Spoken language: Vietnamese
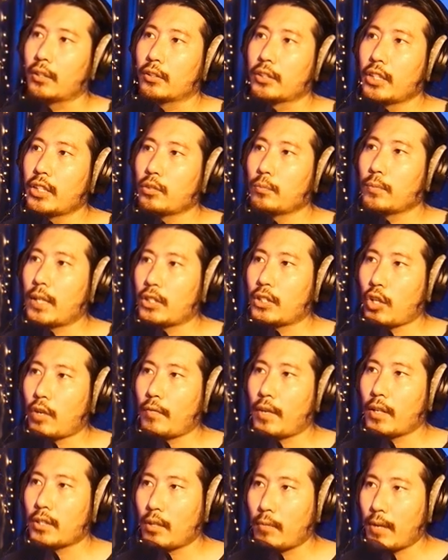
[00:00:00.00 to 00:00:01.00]
khi chúng ta cho
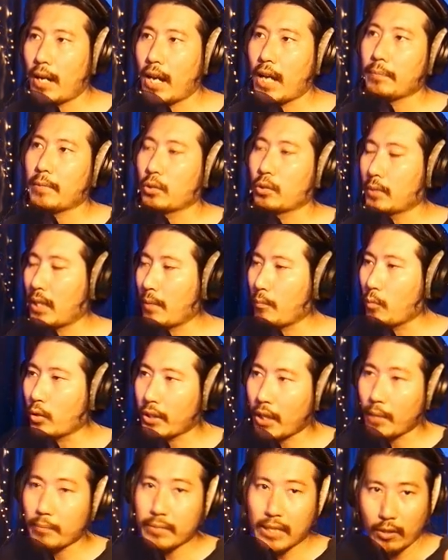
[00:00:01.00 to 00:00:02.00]
vào giọng hát mà chúng ta muốn
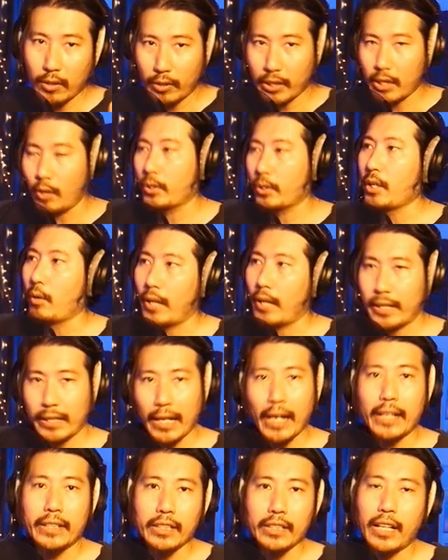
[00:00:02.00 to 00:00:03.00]
cái âm sắc nó kiểu kiểu lạnh
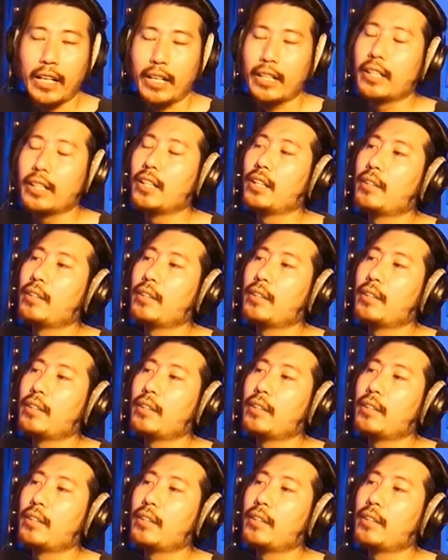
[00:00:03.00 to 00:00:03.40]
lạnh như này